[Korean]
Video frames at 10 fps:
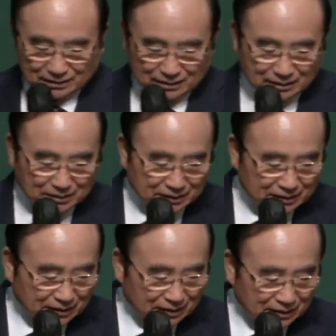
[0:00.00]

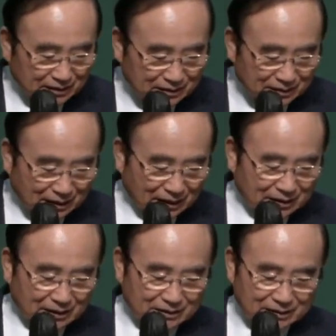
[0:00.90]
그러면서
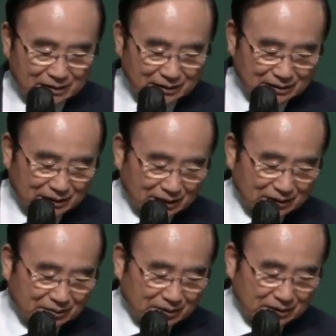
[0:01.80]
갈라디아서 1장
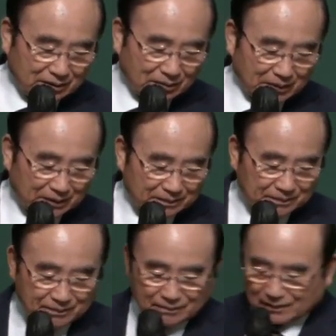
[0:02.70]
11절에 보면
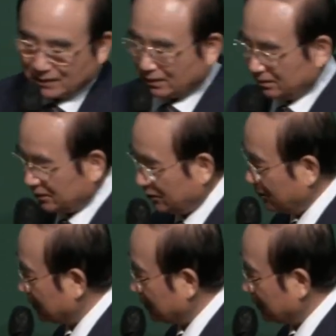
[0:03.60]
주로